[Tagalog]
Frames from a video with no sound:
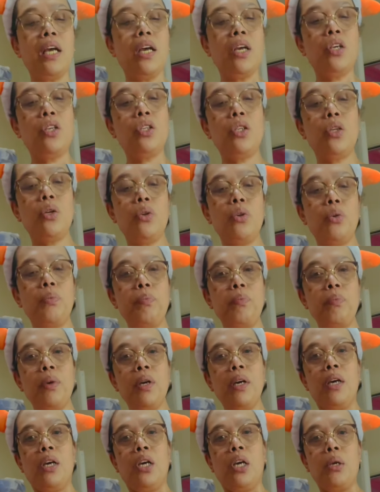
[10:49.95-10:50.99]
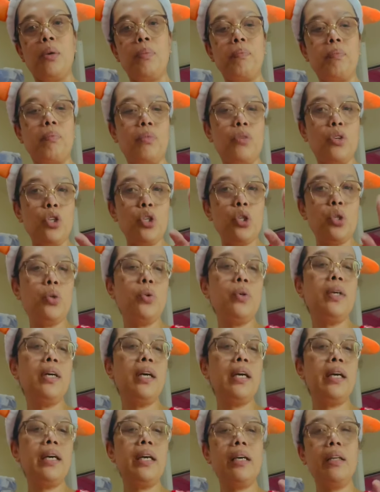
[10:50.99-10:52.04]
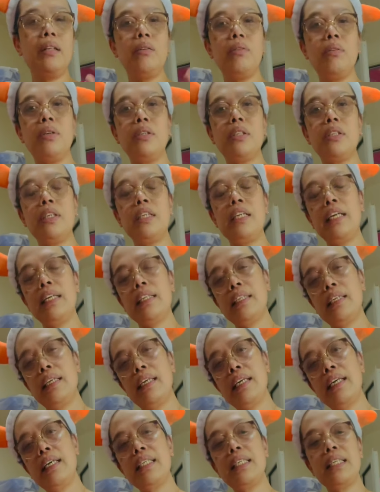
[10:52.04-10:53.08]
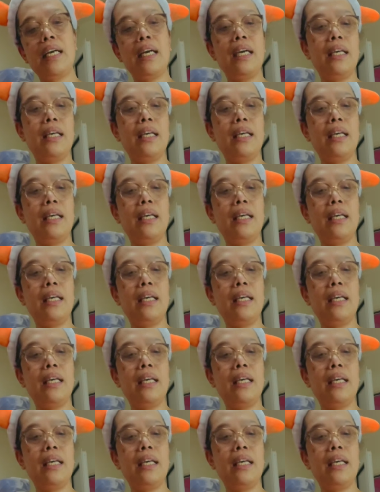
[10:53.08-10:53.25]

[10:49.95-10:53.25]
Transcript: So, sugar and water lang talaga siya.